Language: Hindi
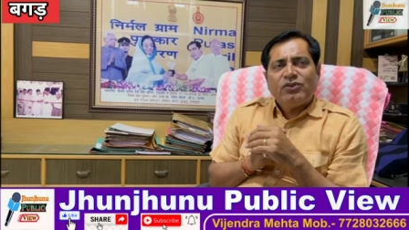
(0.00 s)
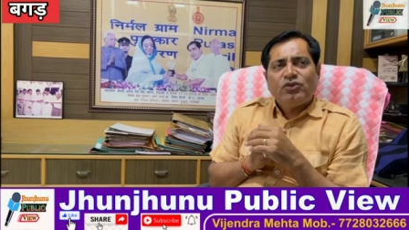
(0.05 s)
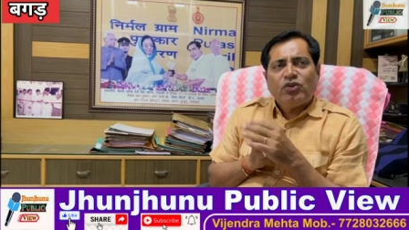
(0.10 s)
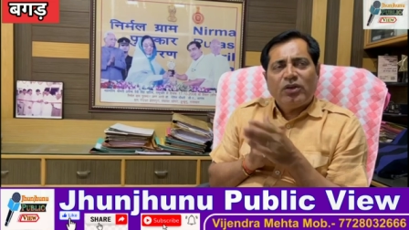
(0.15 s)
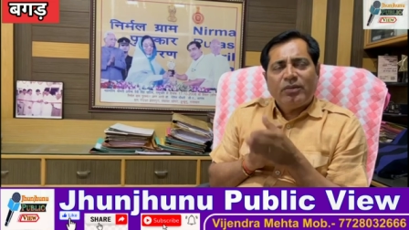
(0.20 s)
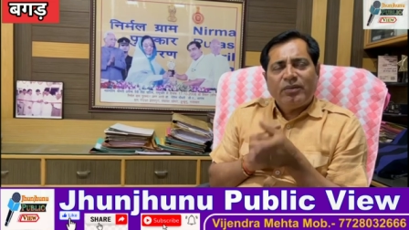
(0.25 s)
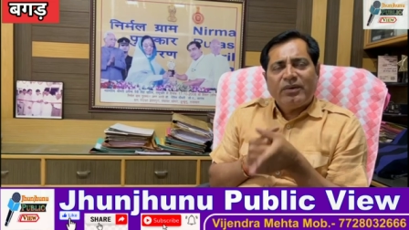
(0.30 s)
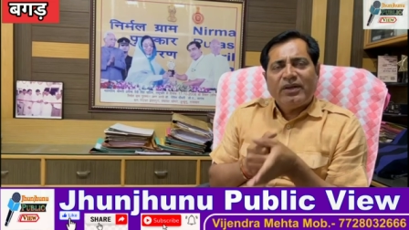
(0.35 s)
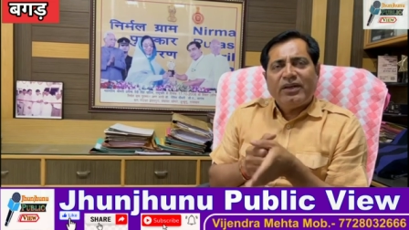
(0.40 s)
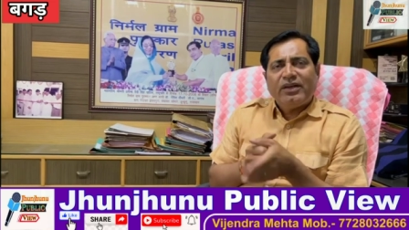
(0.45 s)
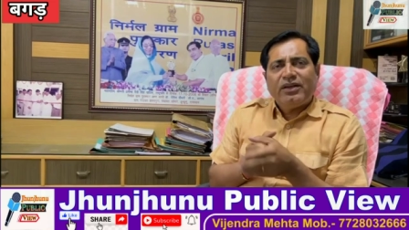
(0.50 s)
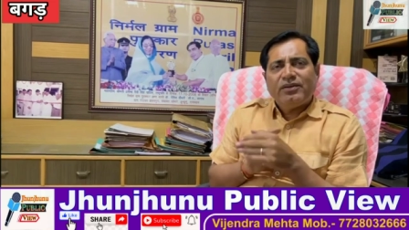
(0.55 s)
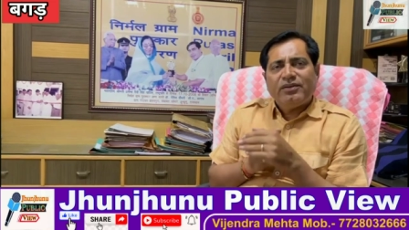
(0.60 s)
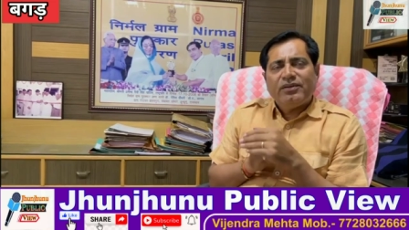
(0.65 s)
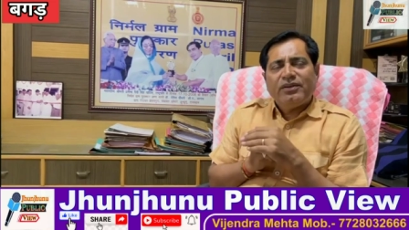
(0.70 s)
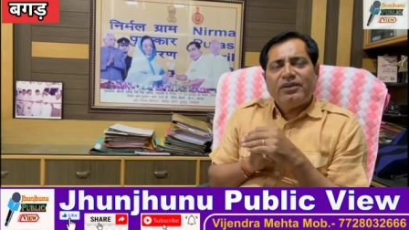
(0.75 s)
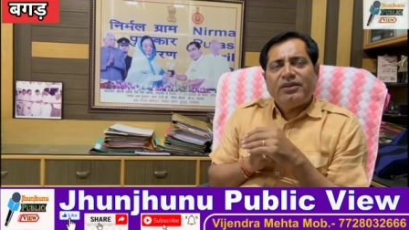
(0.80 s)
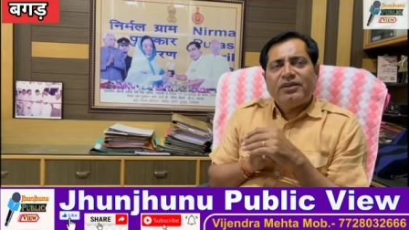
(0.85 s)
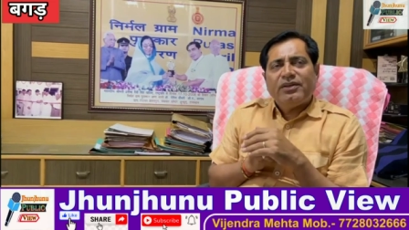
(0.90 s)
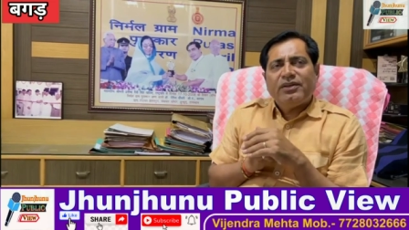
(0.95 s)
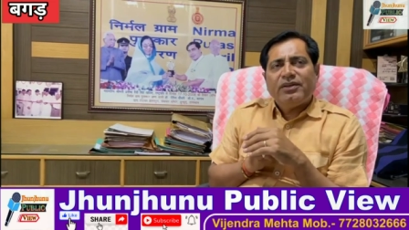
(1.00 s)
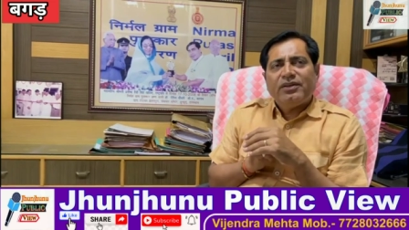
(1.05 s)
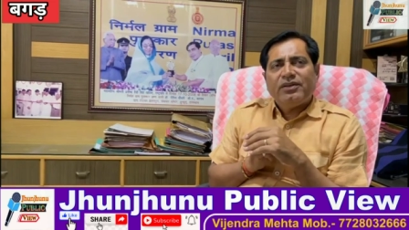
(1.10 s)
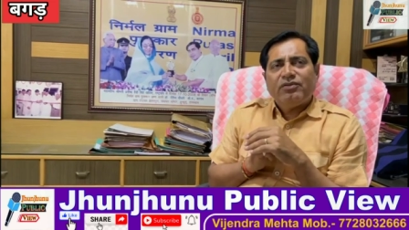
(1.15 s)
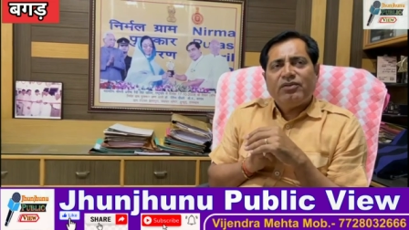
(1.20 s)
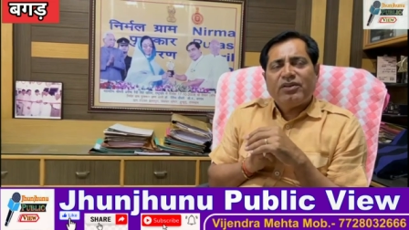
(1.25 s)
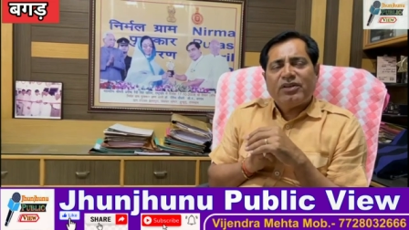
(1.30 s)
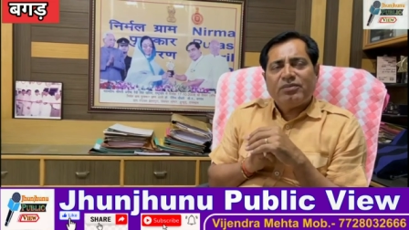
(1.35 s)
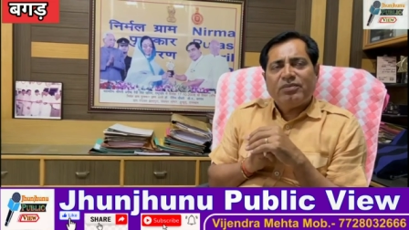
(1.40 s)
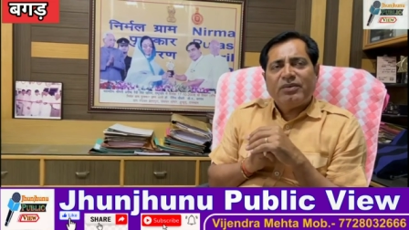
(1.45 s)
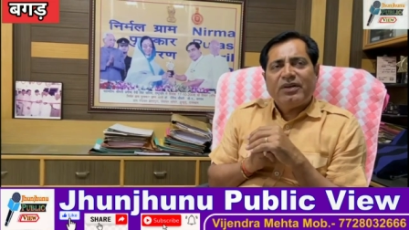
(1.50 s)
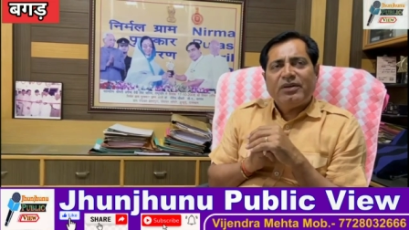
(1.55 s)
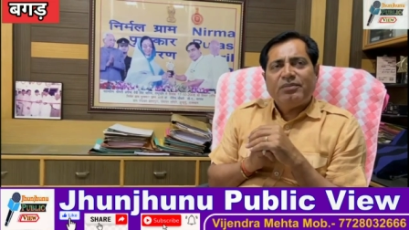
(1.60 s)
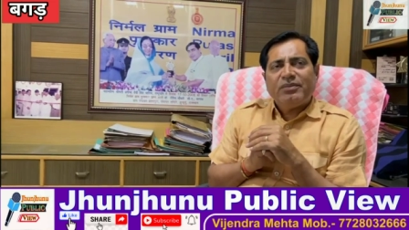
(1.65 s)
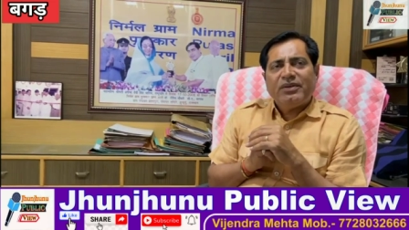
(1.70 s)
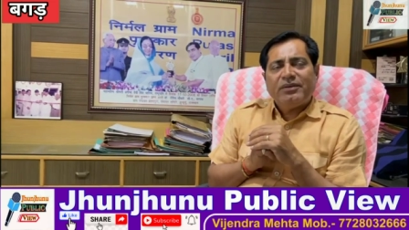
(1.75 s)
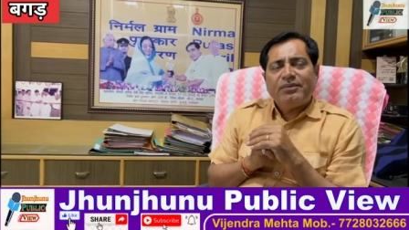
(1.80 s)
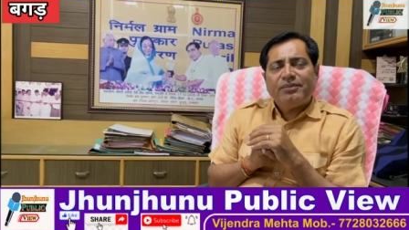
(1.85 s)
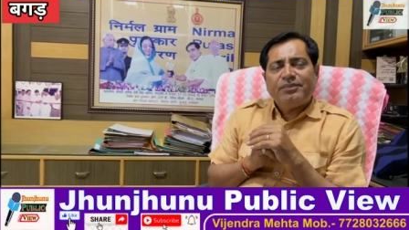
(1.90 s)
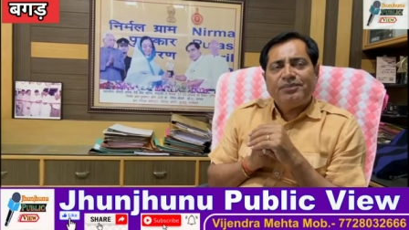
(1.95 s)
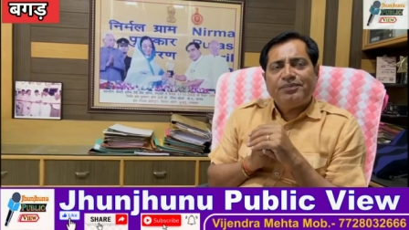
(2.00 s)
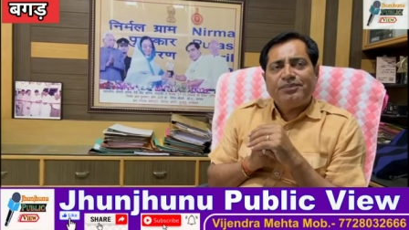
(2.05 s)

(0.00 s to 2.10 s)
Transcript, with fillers: जो हमारे वर्तमान में